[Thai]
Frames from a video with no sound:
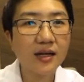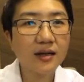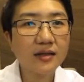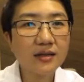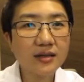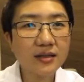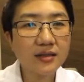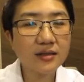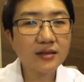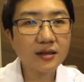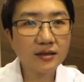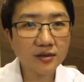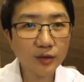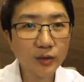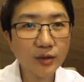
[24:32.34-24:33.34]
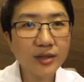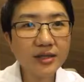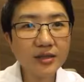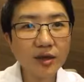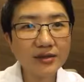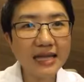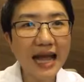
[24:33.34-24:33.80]
1 0
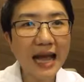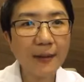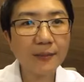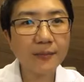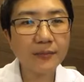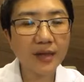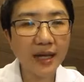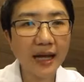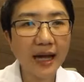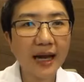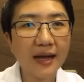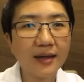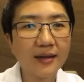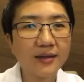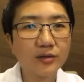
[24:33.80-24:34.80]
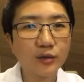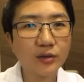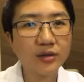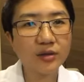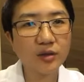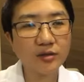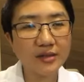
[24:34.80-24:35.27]
1 2 3นะคะ
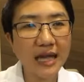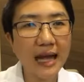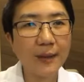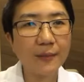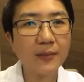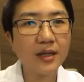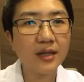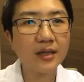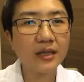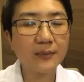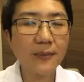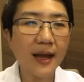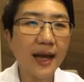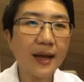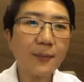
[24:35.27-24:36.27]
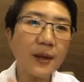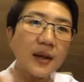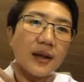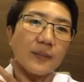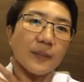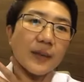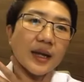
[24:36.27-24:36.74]
0 1 2 3 หรือแม้ห้าเป็น
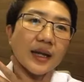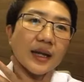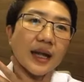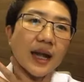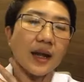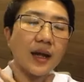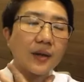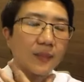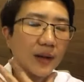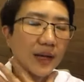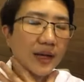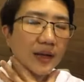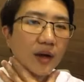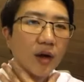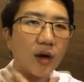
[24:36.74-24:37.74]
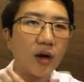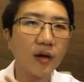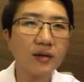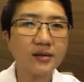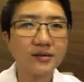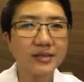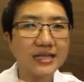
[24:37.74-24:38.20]
มะเร็งระยะมะเร็งของ
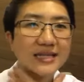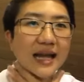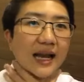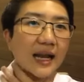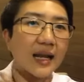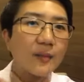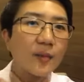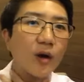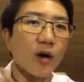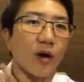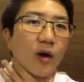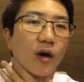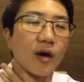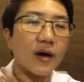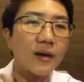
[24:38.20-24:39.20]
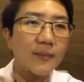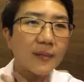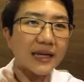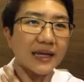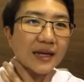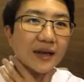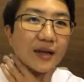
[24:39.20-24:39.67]
ศีรษะและลำคอ บา
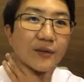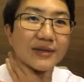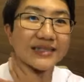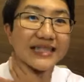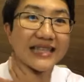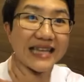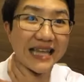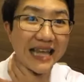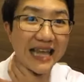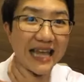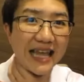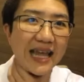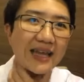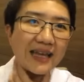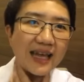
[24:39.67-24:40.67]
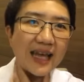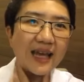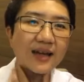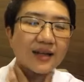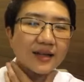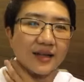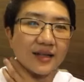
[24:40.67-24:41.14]
งทีเขาเรียกว่า 4A อย่างเงี้ย
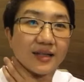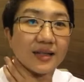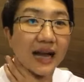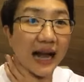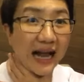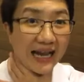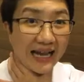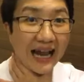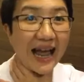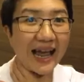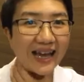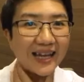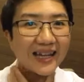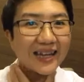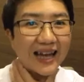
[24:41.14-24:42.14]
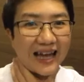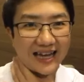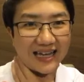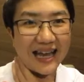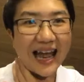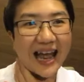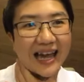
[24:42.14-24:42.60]
คือหายได้หาย
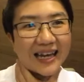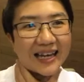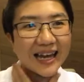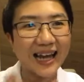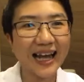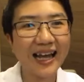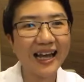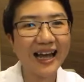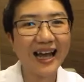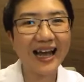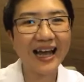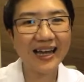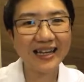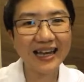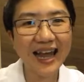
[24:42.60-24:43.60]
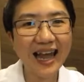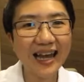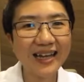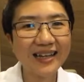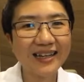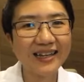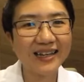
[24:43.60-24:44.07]
ได้นะคะ หายได้
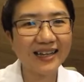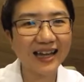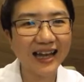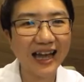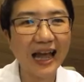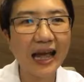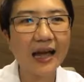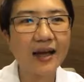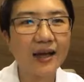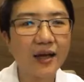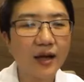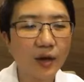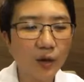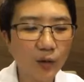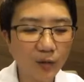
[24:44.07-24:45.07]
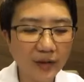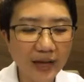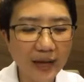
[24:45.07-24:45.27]
เลยนะคะ โอเค